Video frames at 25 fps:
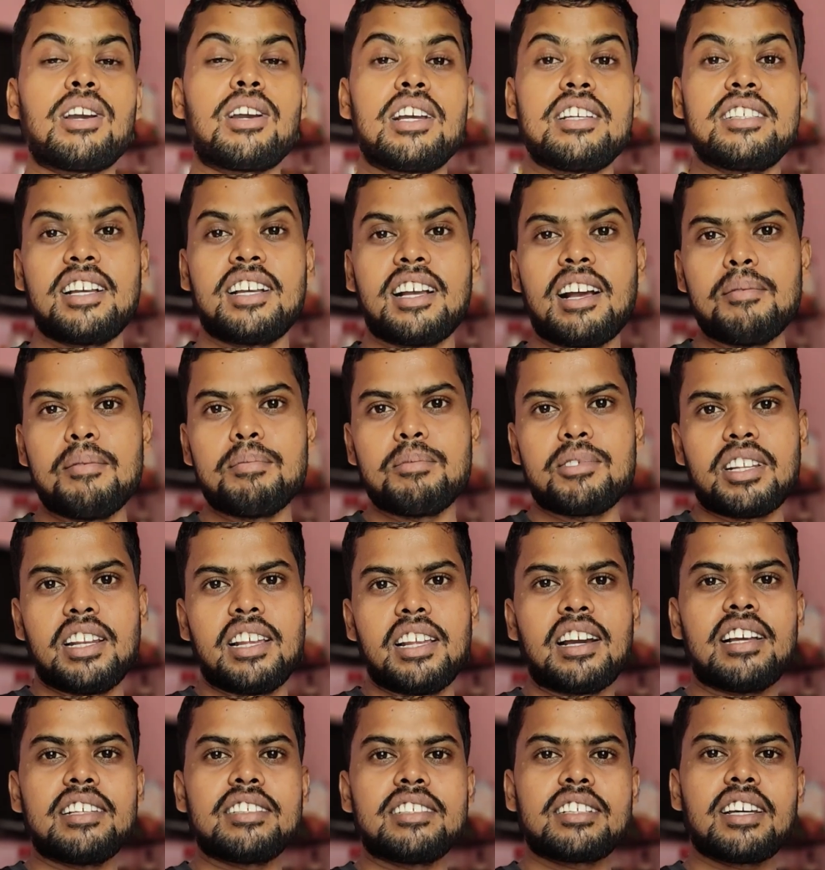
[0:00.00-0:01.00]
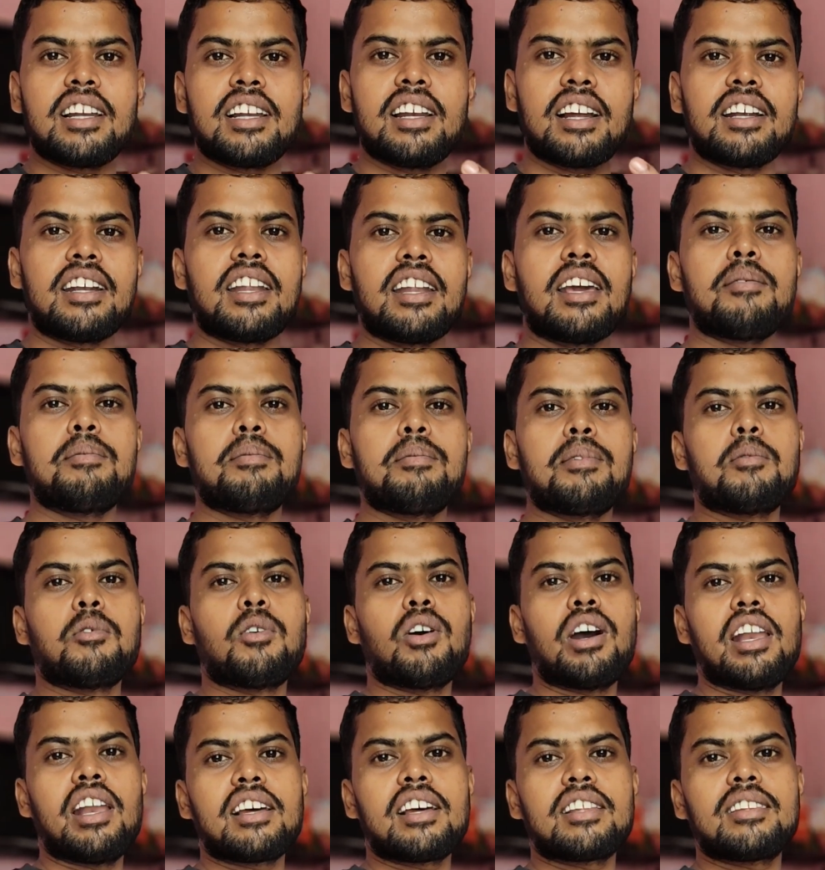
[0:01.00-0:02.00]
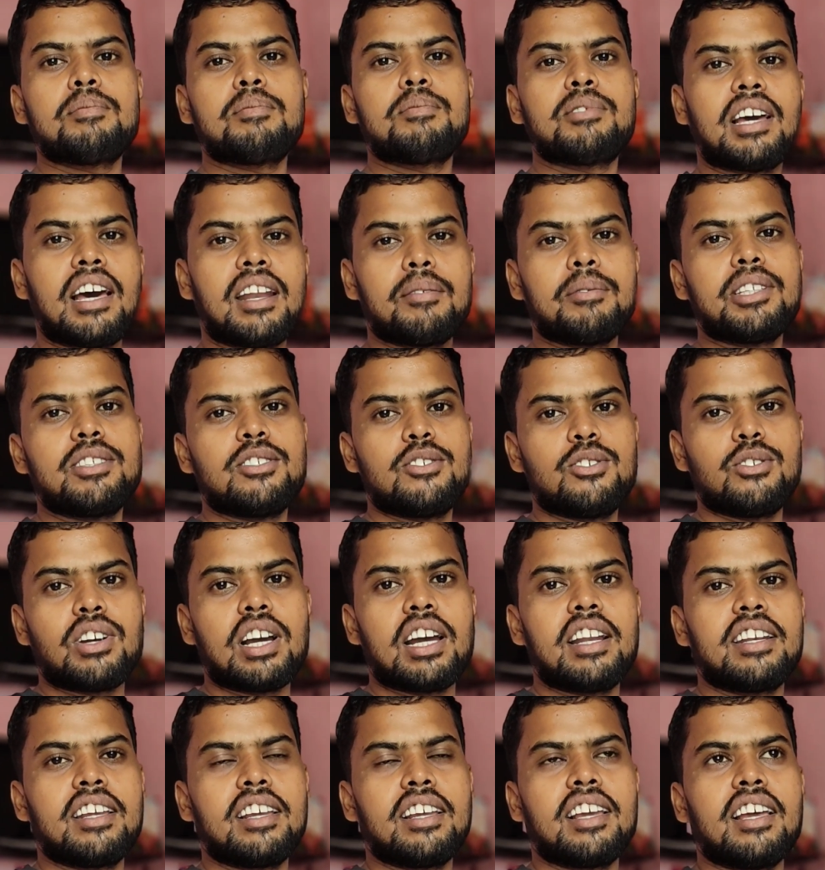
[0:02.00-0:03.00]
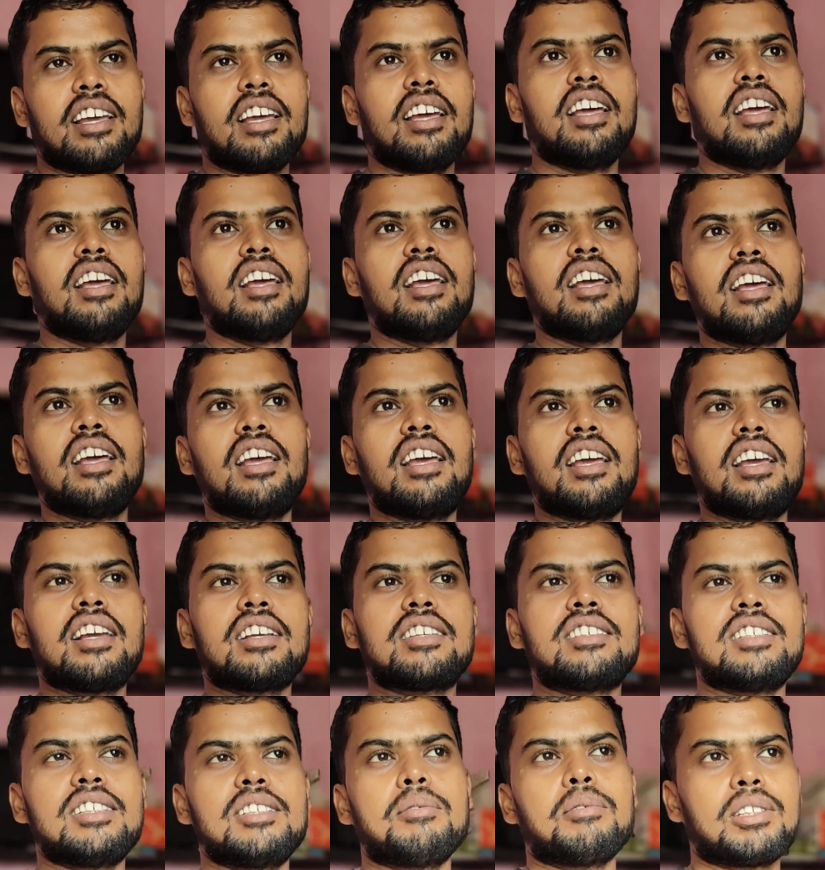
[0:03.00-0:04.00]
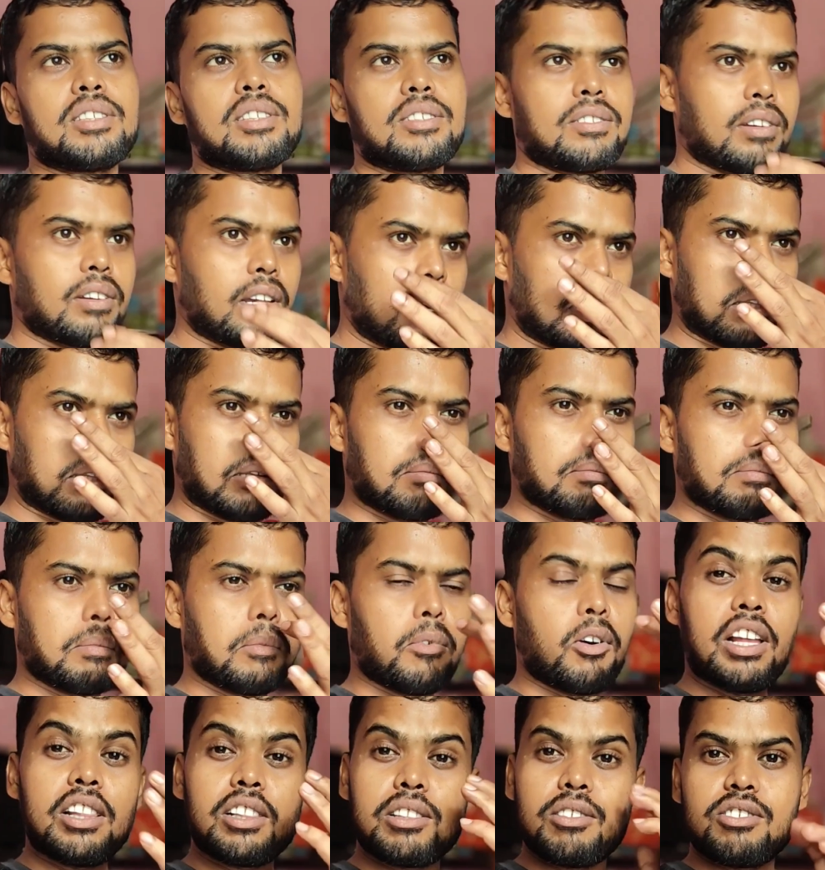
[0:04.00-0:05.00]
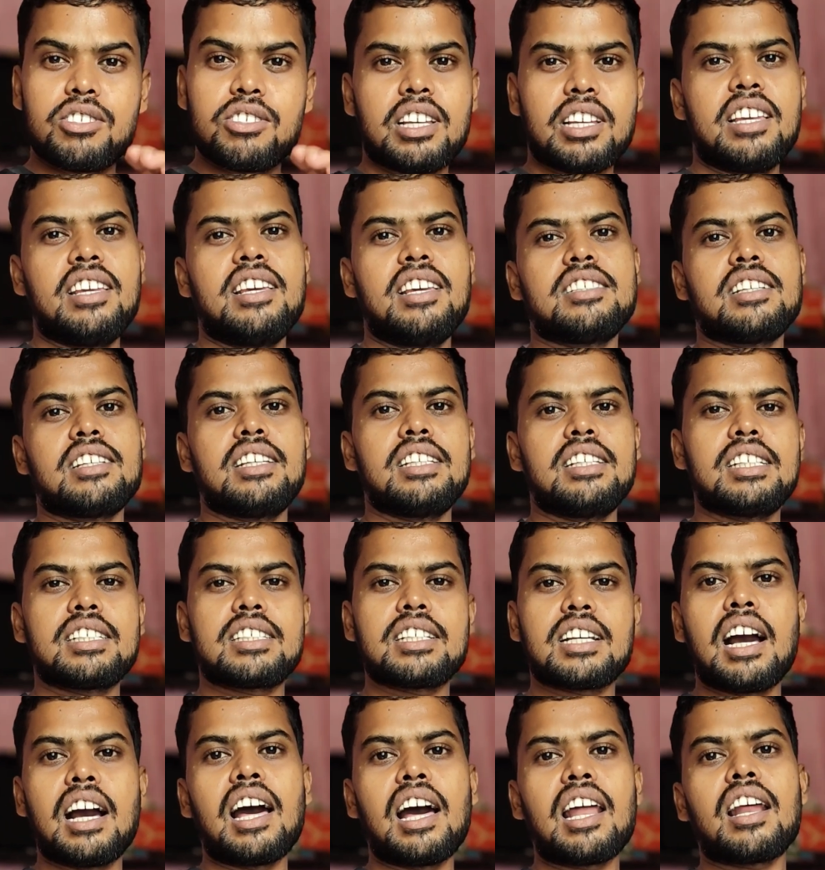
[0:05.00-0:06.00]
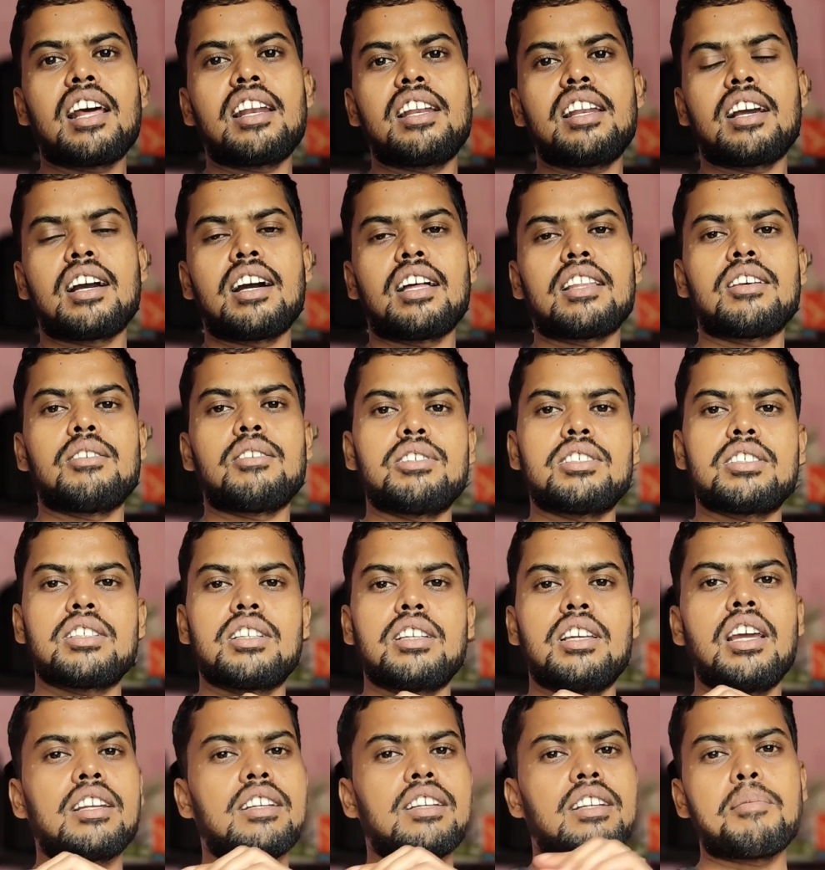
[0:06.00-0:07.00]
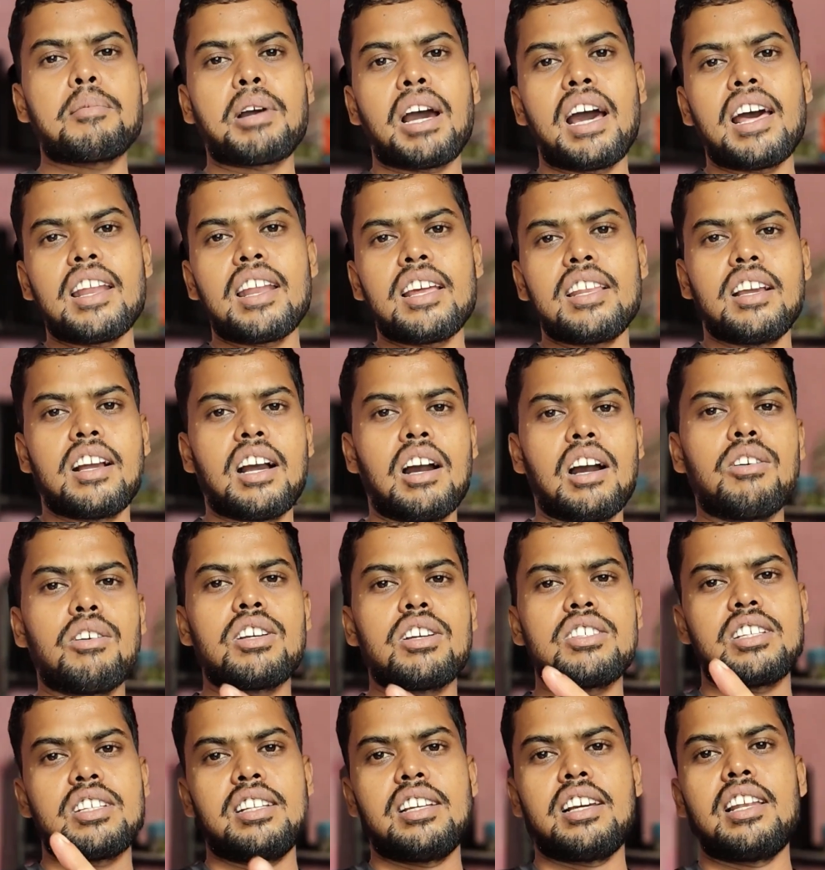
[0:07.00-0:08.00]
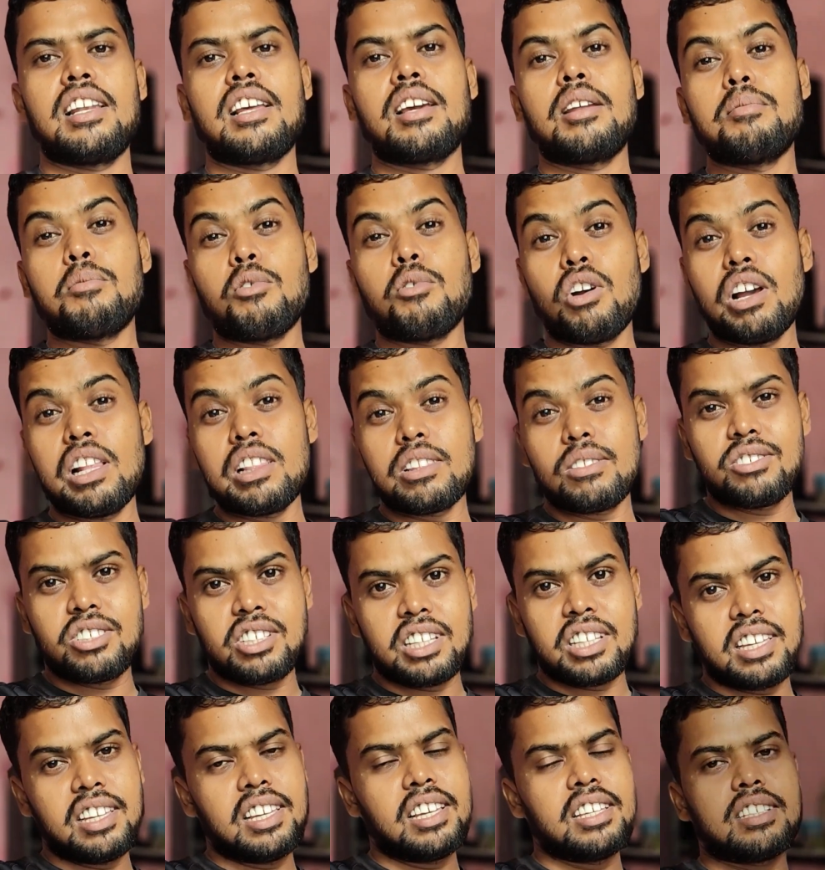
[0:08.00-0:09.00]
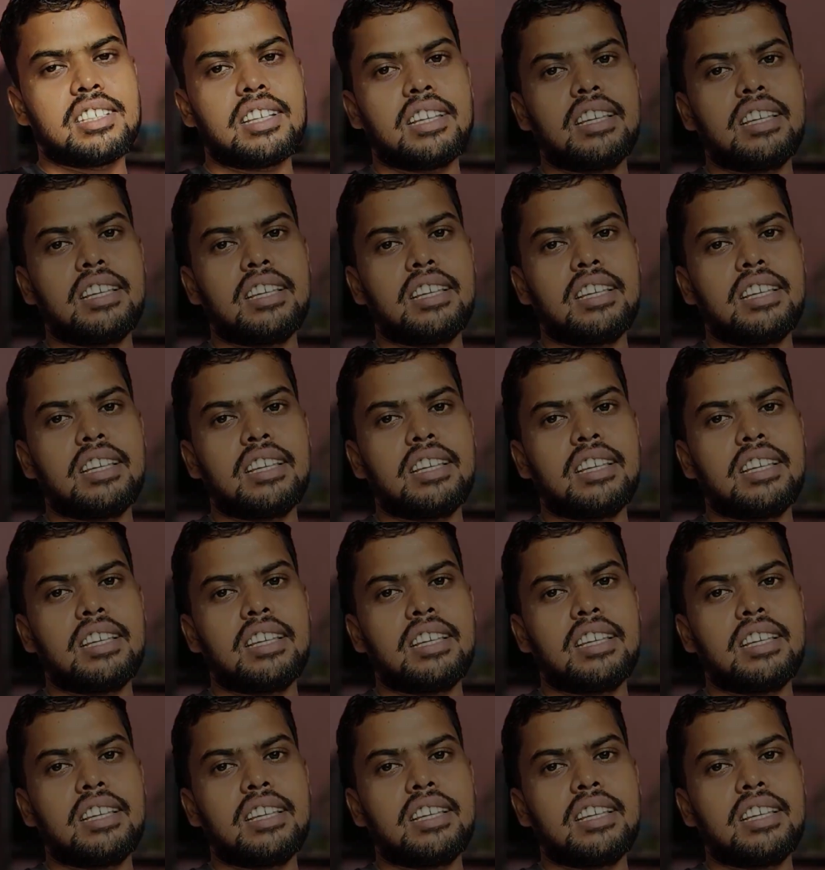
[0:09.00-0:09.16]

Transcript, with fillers: तो कैसे काम चलेगा आजकल के टाइम में मोबाइल एकदम जान बन चुका है ठीक है एक चीज़ बन चुका है एकदम मोबाइल तो चाहिए चाहिए जैसे खाना नहीं खाते वैसे एक टाइम खाना नहीं खाओगे चलेगा लेकिन मोबाइल तो चाहिए